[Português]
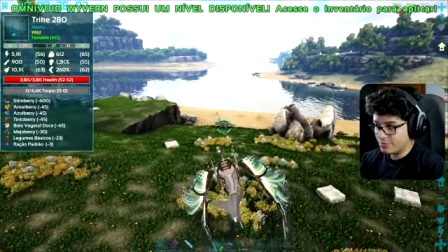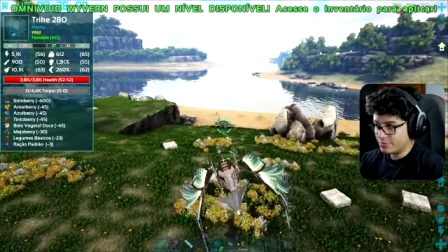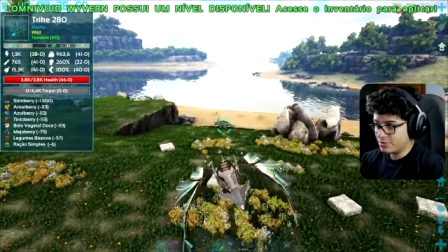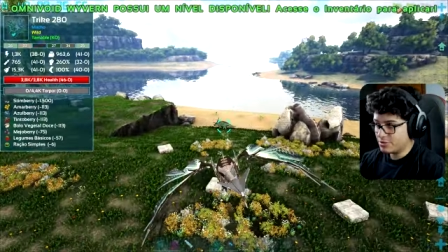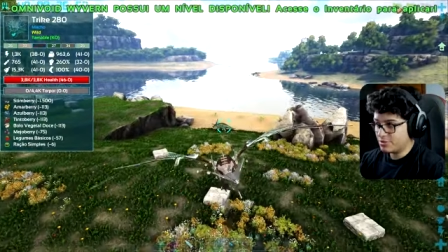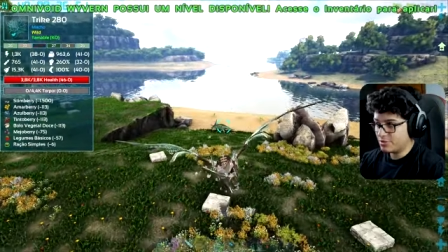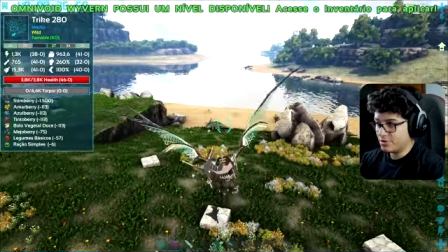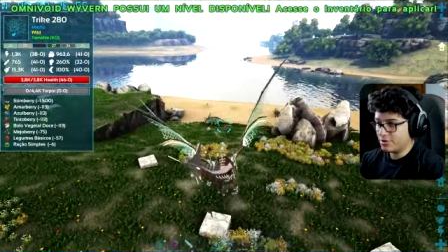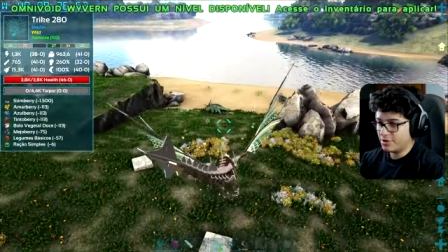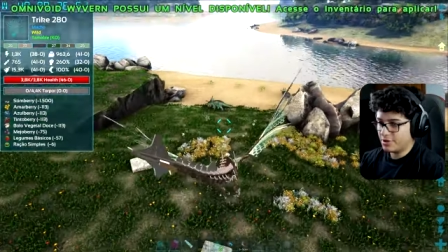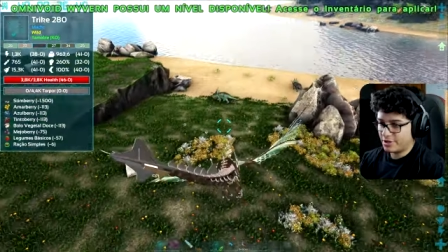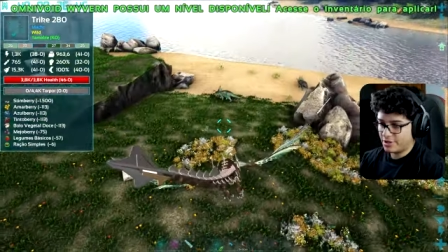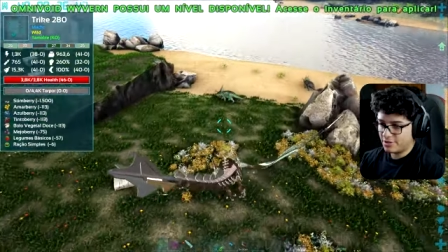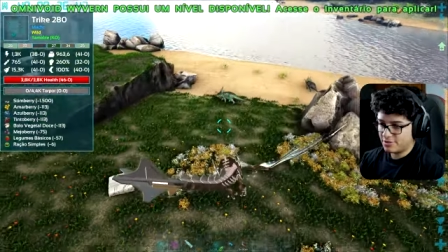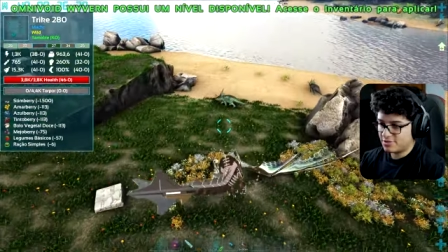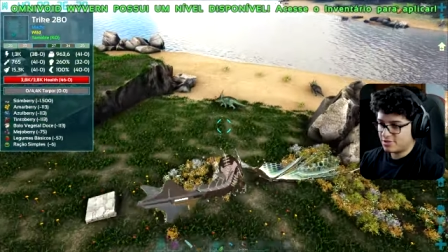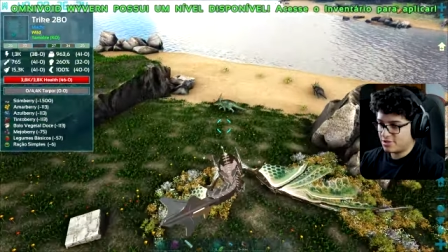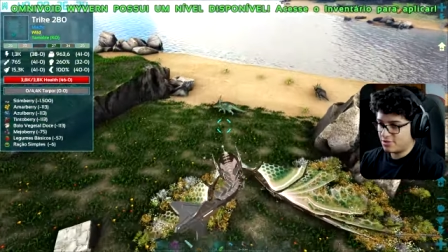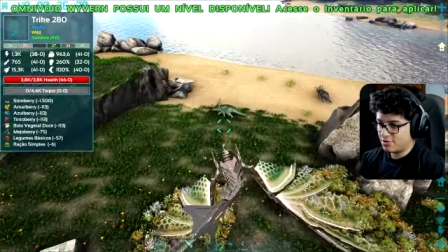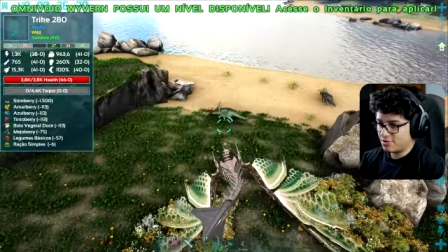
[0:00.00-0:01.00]
E o aranha
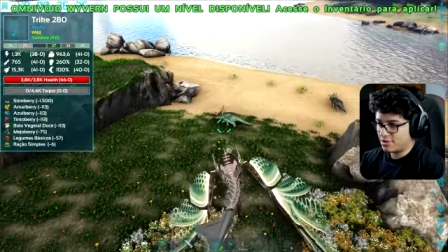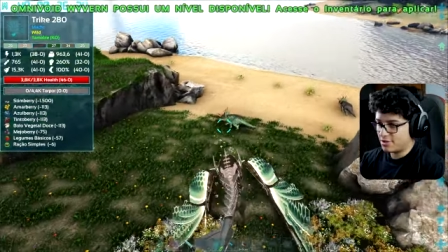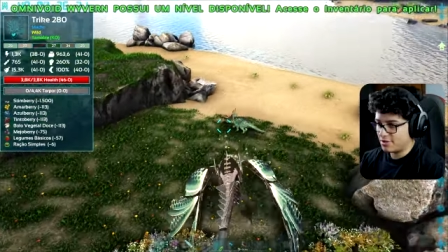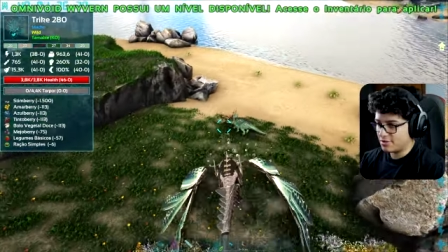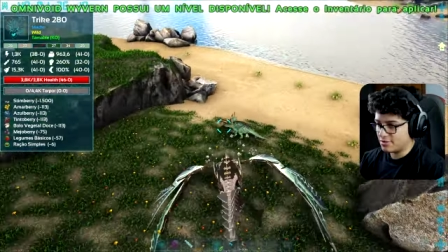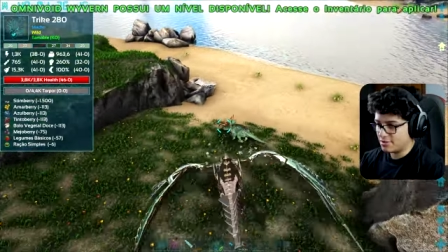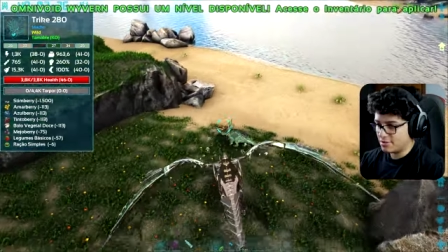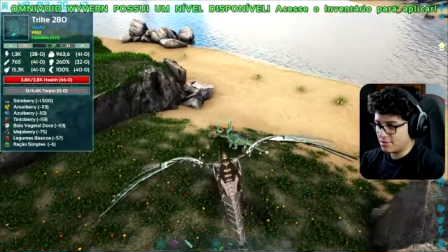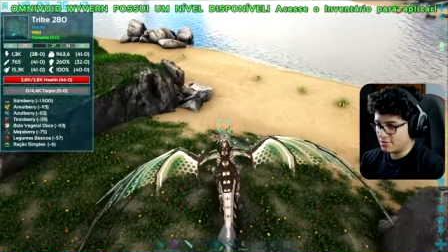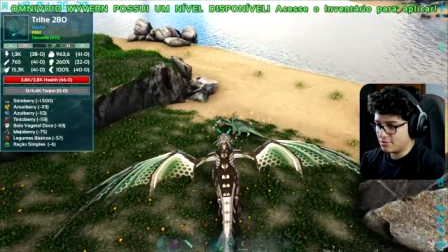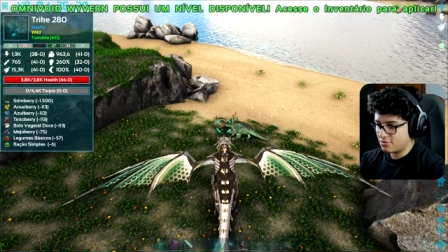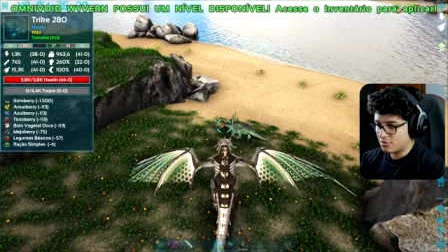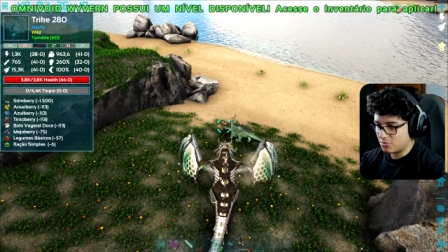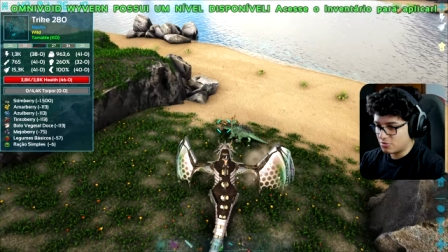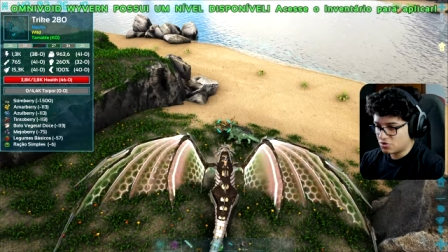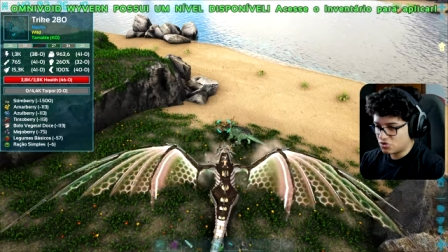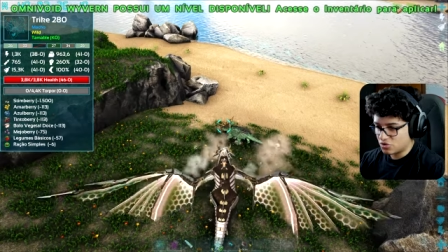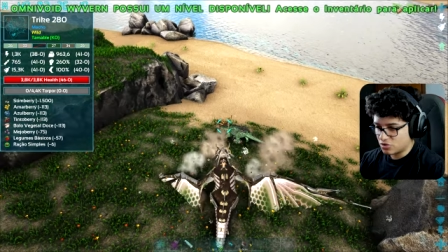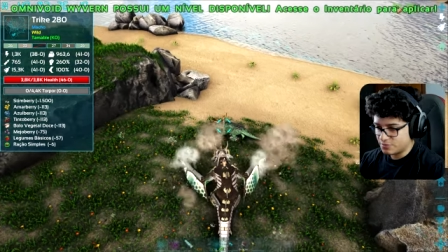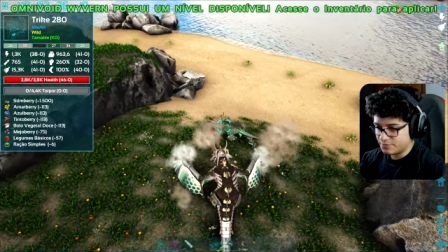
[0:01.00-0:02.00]
usaria o grande, né? Como
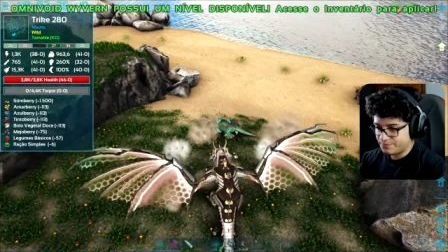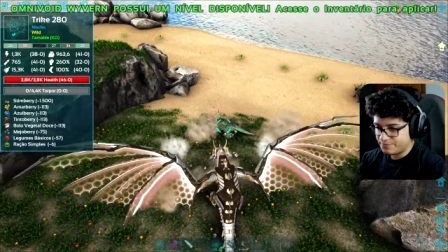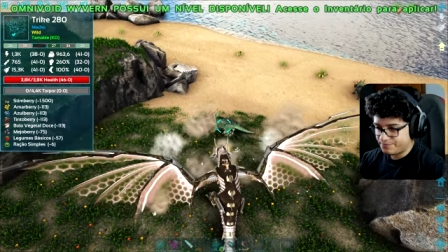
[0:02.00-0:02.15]
usou.